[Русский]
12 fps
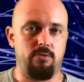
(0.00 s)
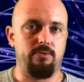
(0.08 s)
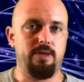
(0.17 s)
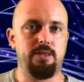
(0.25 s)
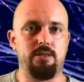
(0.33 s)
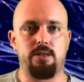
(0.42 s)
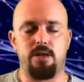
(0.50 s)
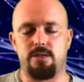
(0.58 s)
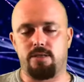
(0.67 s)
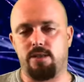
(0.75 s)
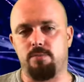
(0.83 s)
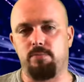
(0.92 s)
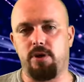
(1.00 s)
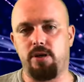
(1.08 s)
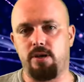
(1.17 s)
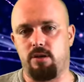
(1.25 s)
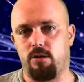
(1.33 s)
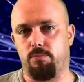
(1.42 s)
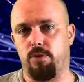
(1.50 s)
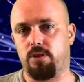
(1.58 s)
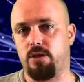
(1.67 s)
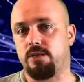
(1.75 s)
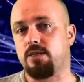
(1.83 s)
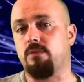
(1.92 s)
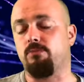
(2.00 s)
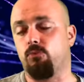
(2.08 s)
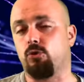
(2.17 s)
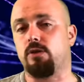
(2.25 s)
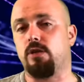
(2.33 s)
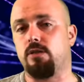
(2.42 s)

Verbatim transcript: В этот раз к нам приехал Болгас Комфорт